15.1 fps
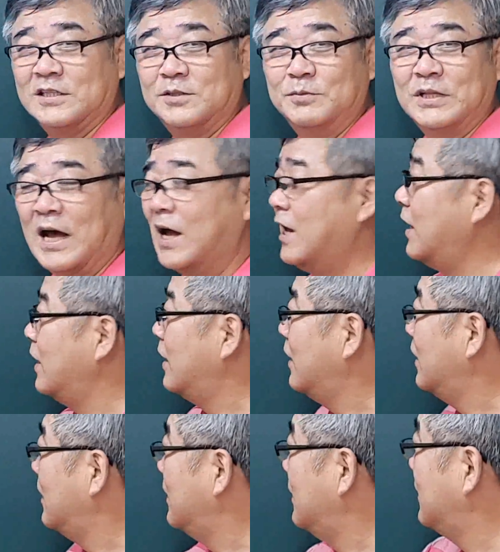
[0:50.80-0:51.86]
있습니다.
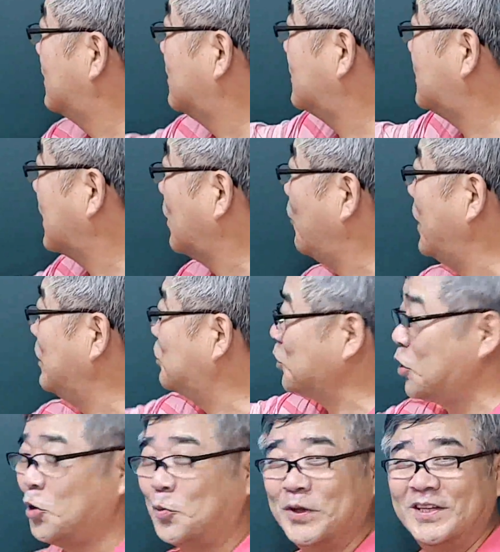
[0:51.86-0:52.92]
이 글자가
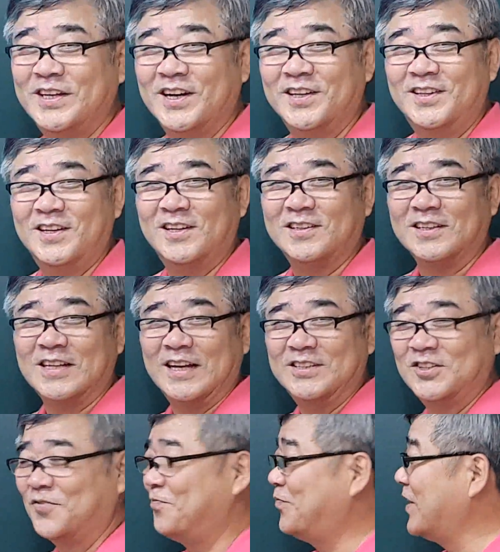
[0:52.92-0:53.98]
왼쪽에 오면 이제 언덕을
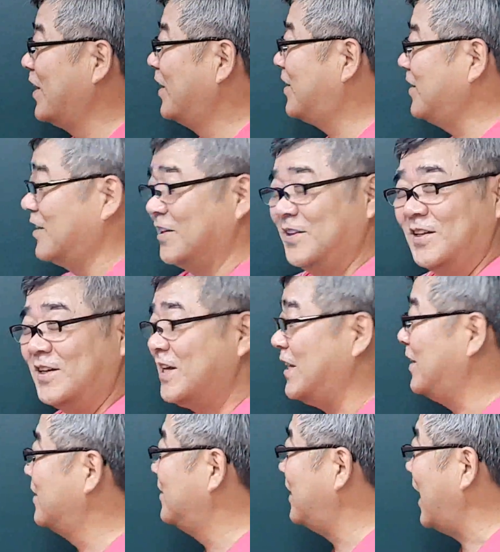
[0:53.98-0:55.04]
뜻하죠. 어떤 언덕이
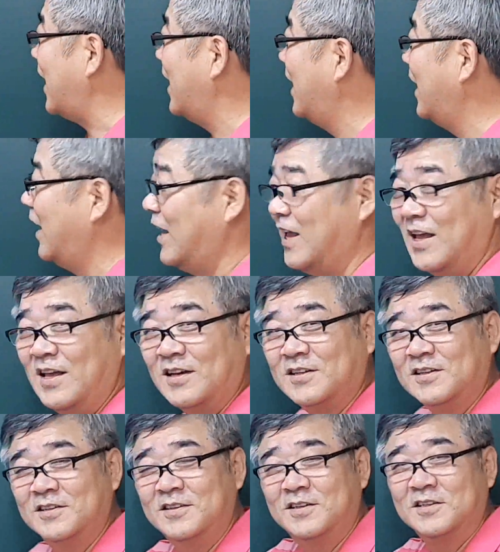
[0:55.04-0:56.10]
있는데
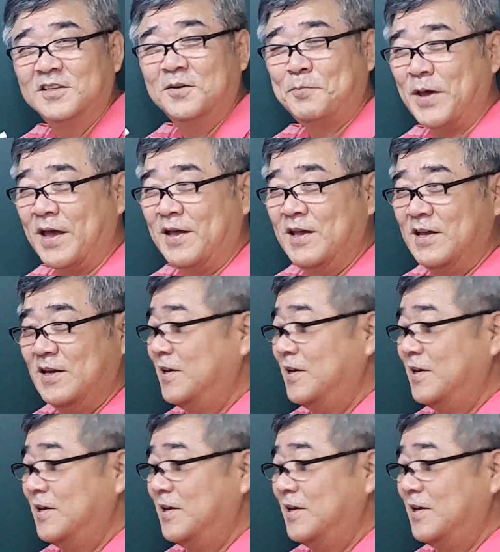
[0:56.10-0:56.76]
그 언덕 옆에